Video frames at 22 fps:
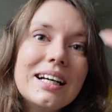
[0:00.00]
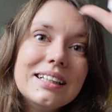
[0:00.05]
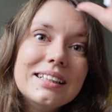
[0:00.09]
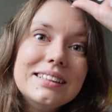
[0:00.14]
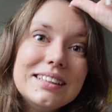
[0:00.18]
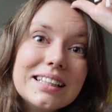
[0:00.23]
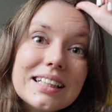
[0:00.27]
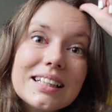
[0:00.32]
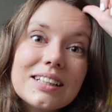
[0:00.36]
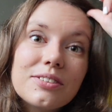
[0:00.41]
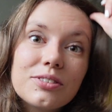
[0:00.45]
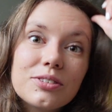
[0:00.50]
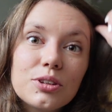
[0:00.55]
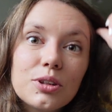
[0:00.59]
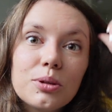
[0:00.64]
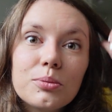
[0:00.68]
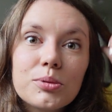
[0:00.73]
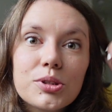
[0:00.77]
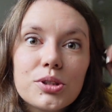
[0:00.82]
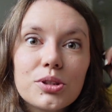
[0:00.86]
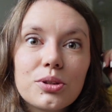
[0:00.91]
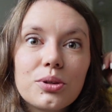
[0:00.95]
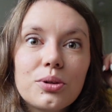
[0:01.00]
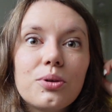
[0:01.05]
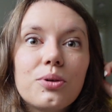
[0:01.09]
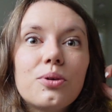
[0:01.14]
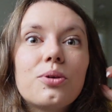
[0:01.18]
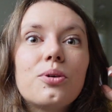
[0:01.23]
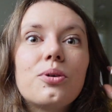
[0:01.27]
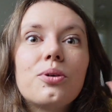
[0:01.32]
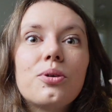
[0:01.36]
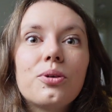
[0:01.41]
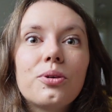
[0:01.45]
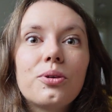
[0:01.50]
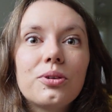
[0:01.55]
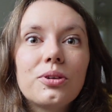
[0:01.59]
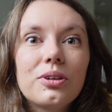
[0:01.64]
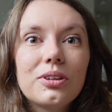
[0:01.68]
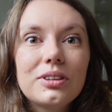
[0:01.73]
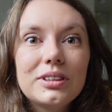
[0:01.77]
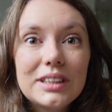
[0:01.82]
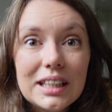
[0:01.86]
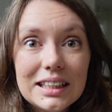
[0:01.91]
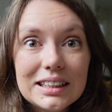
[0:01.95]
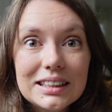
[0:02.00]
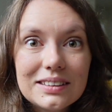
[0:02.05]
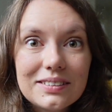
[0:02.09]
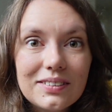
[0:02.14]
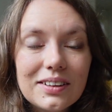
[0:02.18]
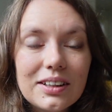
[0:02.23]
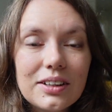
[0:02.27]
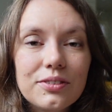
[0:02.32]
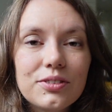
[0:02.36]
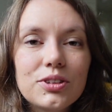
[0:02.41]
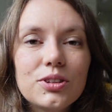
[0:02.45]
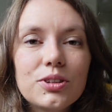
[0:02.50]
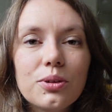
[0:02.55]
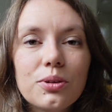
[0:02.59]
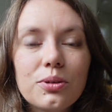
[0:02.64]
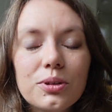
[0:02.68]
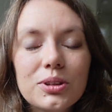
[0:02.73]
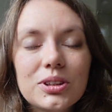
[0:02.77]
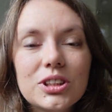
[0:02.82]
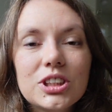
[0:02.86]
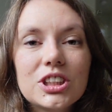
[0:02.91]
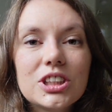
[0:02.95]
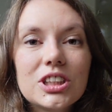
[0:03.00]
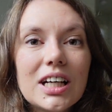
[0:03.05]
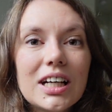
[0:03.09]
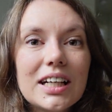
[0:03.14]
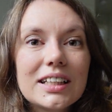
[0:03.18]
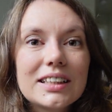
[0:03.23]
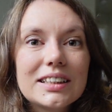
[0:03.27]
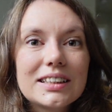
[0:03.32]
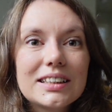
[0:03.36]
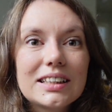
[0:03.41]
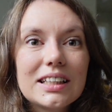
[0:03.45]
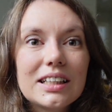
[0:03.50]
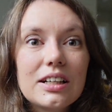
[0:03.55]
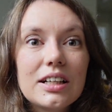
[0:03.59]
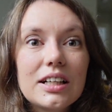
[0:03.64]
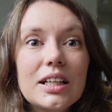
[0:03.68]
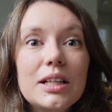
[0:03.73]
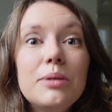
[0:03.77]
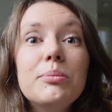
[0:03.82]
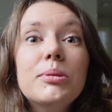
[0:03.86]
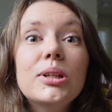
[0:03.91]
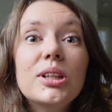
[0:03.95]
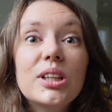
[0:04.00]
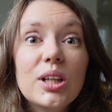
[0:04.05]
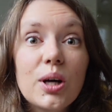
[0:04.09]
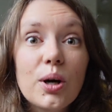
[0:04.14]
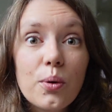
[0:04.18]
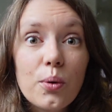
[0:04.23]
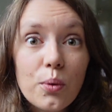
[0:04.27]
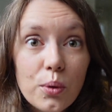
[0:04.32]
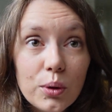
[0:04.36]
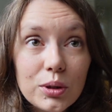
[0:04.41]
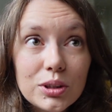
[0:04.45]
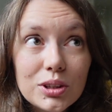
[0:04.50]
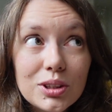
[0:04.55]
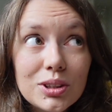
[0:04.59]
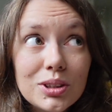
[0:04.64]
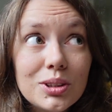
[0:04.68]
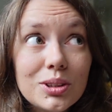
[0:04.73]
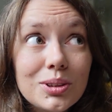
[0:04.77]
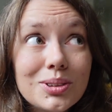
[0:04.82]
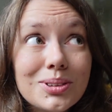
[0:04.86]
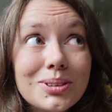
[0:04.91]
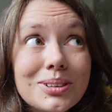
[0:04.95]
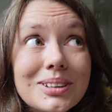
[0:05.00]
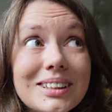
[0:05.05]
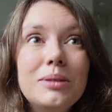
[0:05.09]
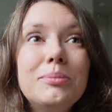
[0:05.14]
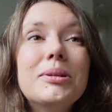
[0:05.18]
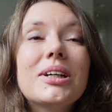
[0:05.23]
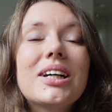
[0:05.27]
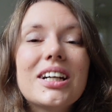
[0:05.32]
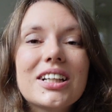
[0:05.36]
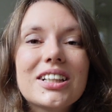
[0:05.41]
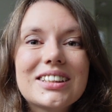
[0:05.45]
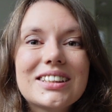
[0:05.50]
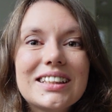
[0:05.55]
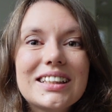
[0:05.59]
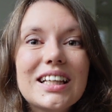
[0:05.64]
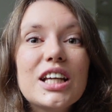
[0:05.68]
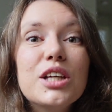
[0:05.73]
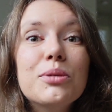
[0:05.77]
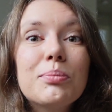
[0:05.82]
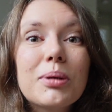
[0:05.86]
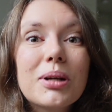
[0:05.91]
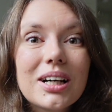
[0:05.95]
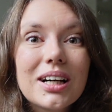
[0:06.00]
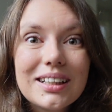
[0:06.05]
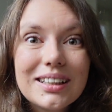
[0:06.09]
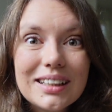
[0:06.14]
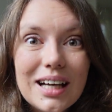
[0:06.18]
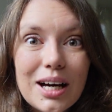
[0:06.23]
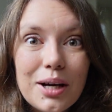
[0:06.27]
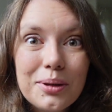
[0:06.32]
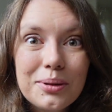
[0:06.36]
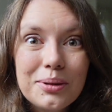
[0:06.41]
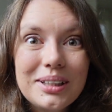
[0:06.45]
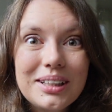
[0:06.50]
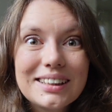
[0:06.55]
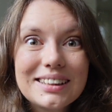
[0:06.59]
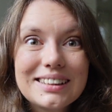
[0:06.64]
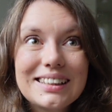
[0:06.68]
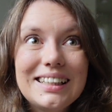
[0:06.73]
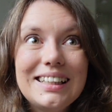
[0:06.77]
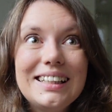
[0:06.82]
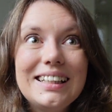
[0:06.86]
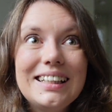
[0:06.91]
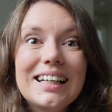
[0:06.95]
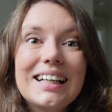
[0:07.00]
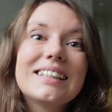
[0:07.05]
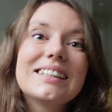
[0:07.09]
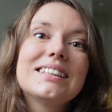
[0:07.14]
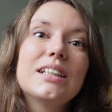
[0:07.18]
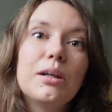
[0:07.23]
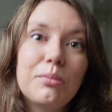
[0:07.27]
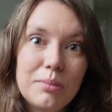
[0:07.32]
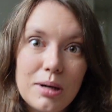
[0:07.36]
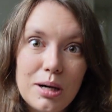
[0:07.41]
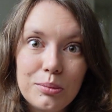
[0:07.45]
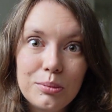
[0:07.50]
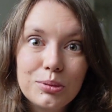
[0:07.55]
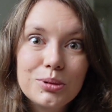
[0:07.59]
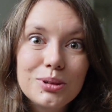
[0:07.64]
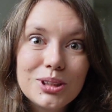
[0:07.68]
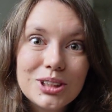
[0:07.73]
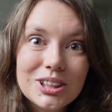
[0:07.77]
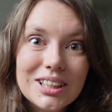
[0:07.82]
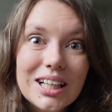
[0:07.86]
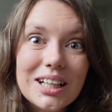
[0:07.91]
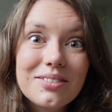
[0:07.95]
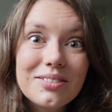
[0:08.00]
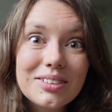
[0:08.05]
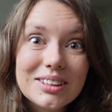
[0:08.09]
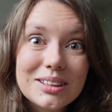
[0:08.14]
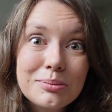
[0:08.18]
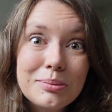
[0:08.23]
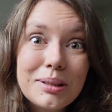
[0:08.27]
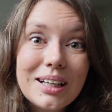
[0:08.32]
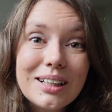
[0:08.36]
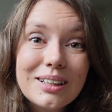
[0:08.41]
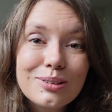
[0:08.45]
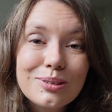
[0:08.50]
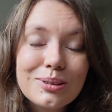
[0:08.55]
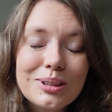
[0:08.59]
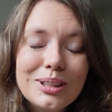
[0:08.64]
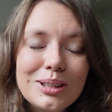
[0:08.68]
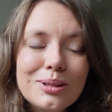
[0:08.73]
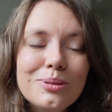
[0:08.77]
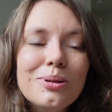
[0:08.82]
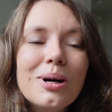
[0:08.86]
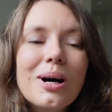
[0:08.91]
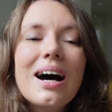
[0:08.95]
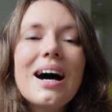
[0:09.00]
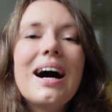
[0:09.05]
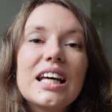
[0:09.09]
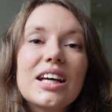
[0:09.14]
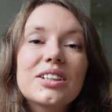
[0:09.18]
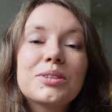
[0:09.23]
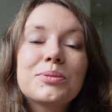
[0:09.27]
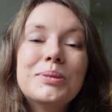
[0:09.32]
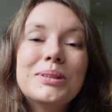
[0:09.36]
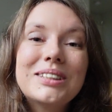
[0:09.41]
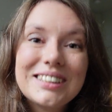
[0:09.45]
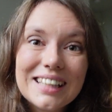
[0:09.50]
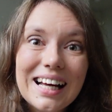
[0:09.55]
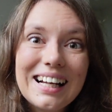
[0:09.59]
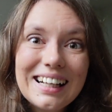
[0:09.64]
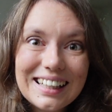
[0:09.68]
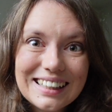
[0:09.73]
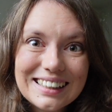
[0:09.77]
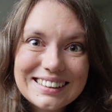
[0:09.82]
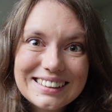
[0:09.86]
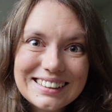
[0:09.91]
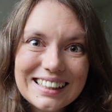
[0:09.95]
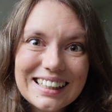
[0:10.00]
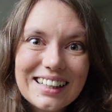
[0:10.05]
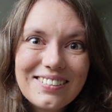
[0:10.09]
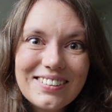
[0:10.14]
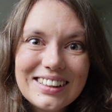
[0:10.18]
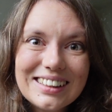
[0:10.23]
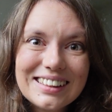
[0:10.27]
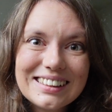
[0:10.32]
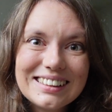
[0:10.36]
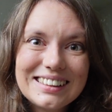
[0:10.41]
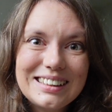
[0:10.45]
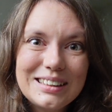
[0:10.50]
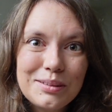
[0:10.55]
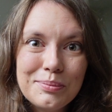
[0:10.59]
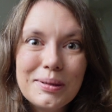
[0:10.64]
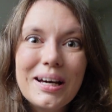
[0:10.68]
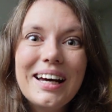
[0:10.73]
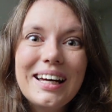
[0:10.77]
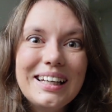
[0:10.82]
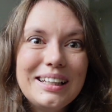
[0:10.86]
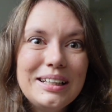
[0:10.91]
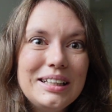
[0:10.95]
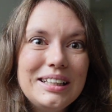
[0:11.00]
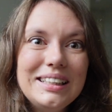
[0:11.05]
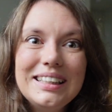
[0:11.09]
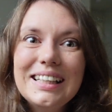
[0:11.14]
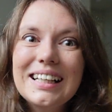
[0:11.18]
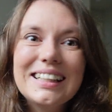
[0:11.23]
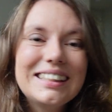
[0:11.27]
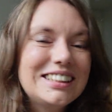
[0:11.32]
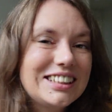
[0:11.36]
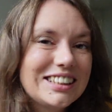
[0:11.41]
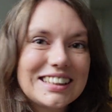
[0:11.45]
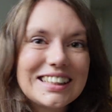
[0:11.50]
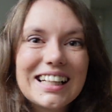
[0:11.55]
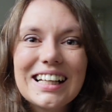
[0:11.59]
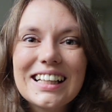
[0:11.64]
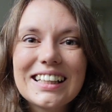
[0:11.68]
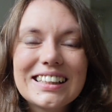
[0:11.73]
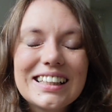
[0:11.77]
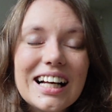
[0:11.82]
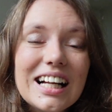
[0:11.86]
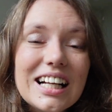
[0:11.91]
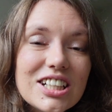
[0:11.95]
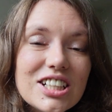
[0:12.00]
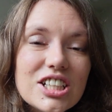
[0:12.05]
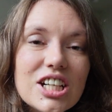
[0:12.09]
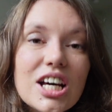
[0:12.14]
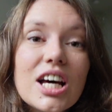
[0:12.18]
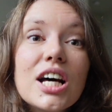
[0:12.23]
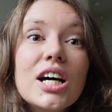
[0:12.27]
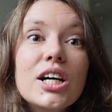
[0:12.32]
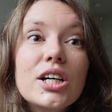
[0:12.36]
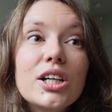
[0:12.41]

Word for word: Дело в том, что действие все начинается именно осенью, и мне кажется, я не прогадаю, если я сама буду читать в октябре эту книгу. Я специально специально остановила себя и не читала дальше,